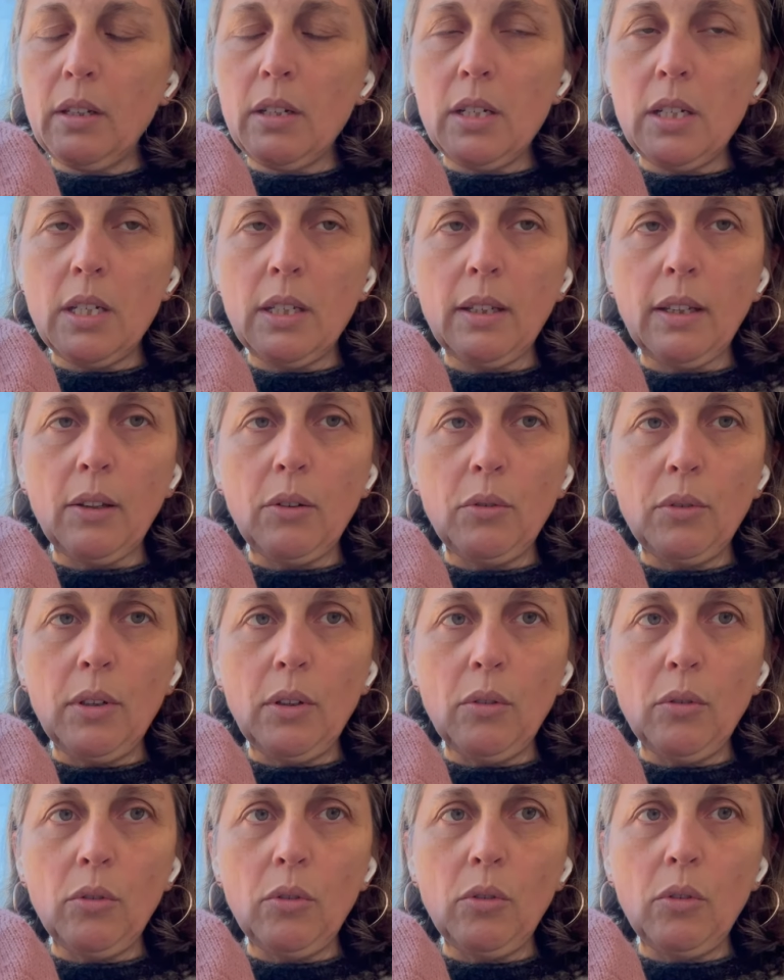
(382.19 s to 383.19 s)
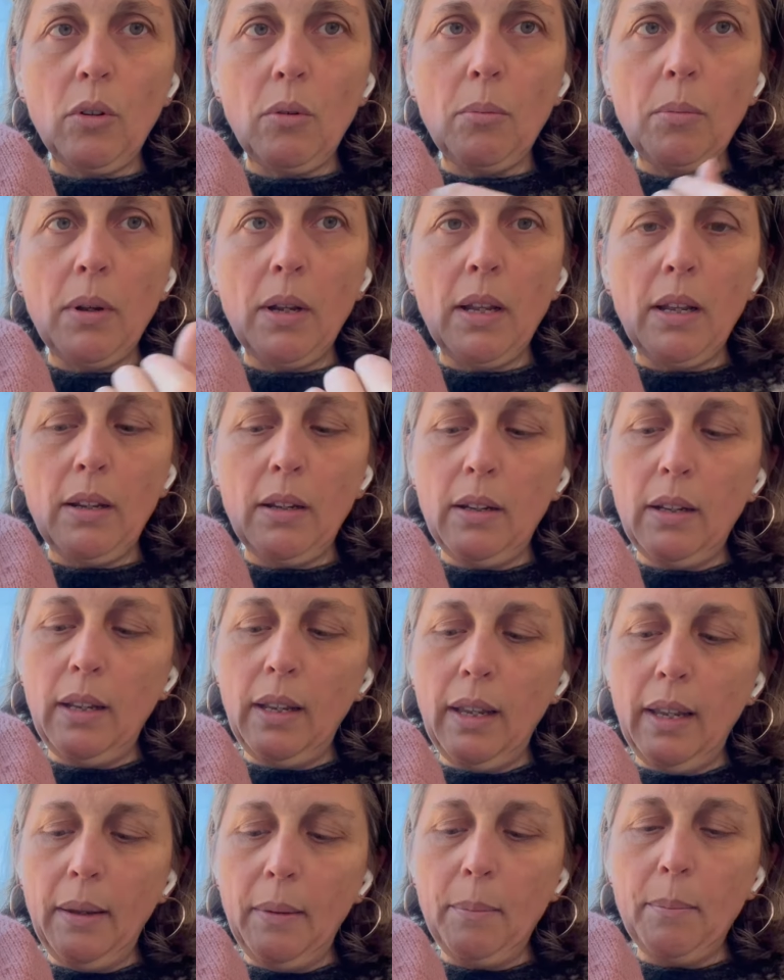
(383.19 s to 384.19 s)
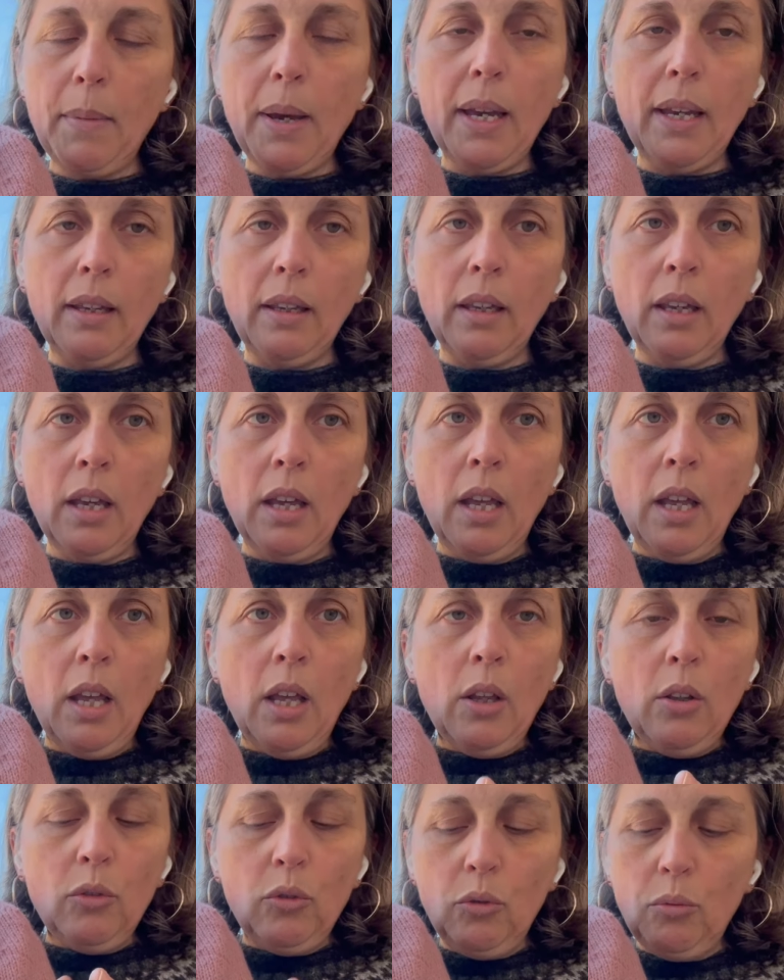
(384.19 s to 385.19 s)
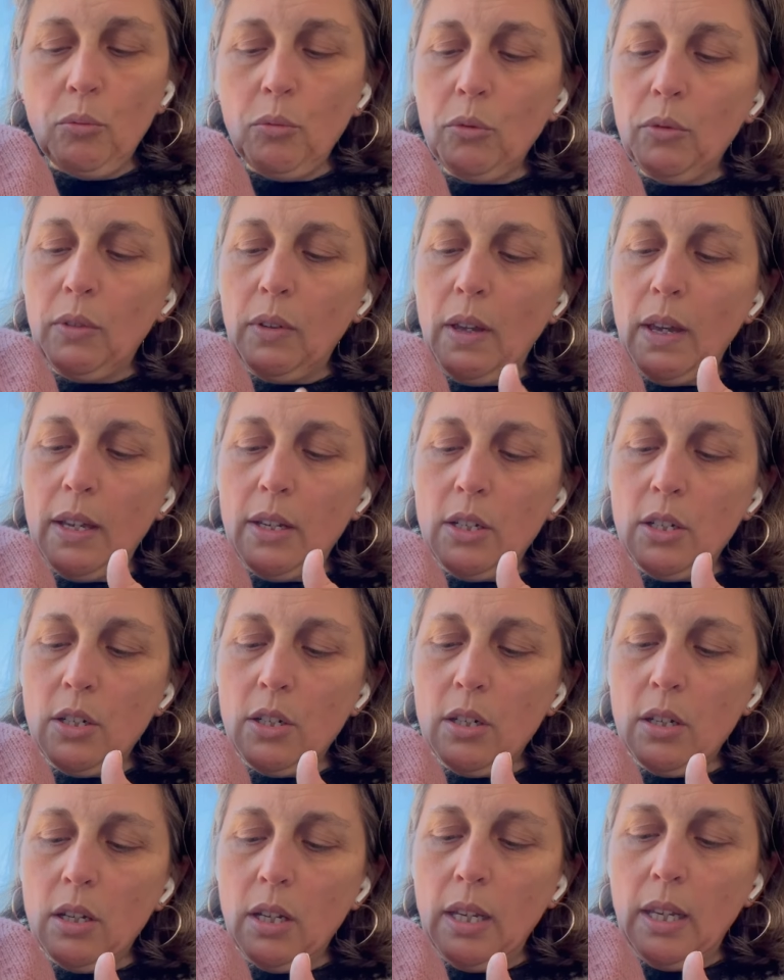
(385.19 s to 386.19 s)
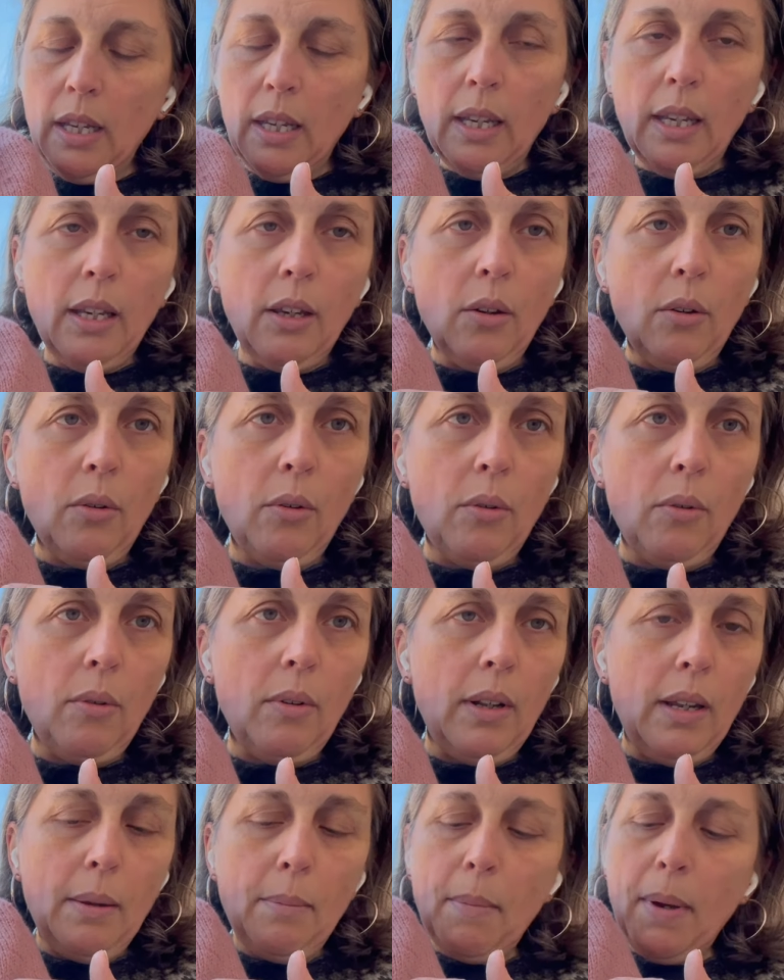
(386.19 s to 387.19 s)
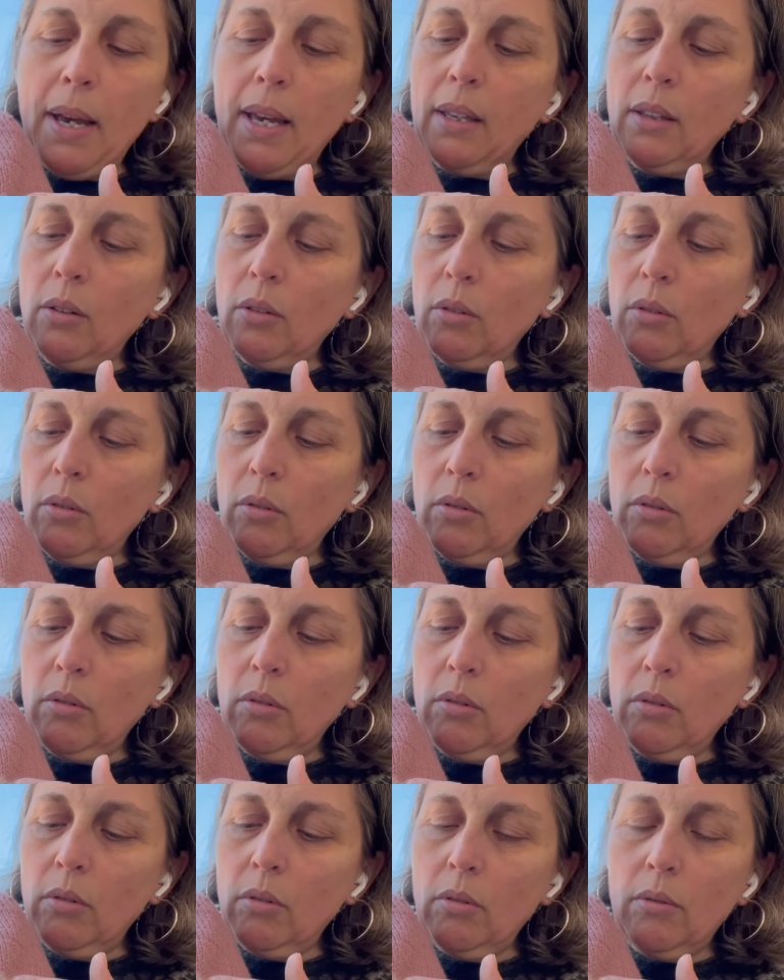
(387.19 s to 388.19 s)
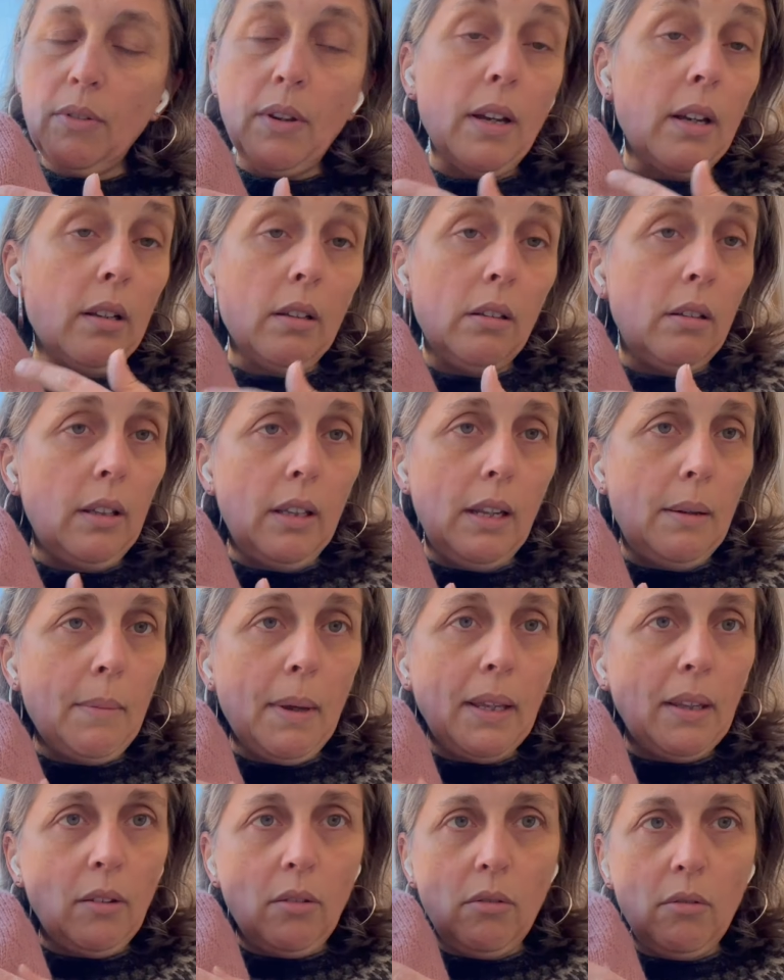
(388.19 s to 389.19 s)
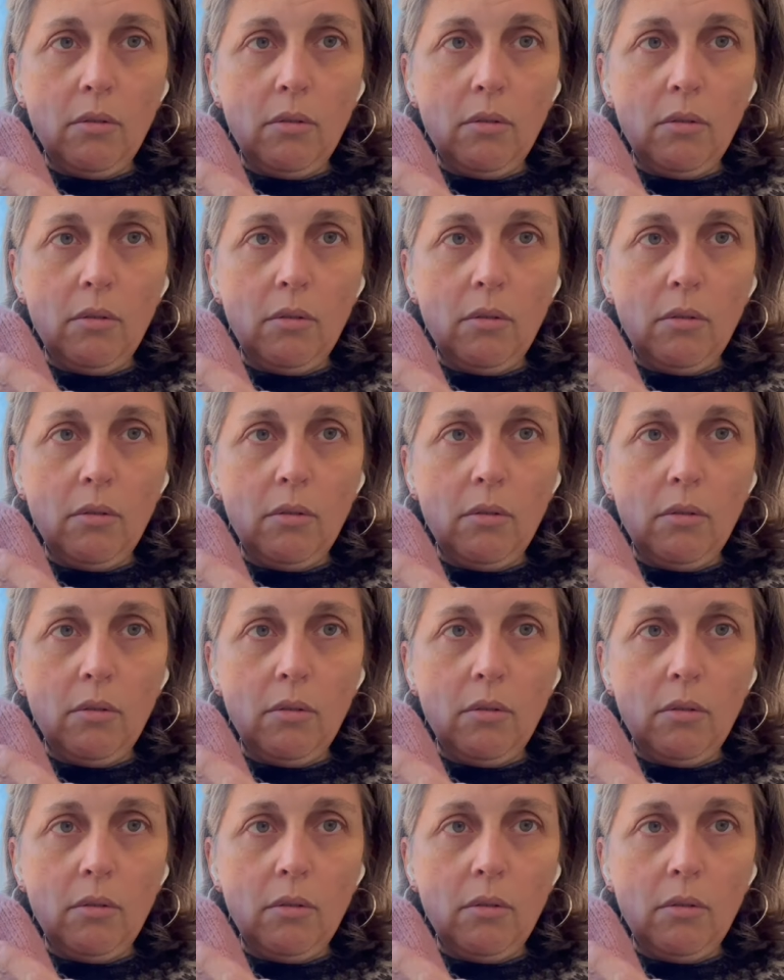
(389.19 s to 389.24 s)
j'ai tricoté ensemble les mailles du montage et les mailles, enfin et les mailles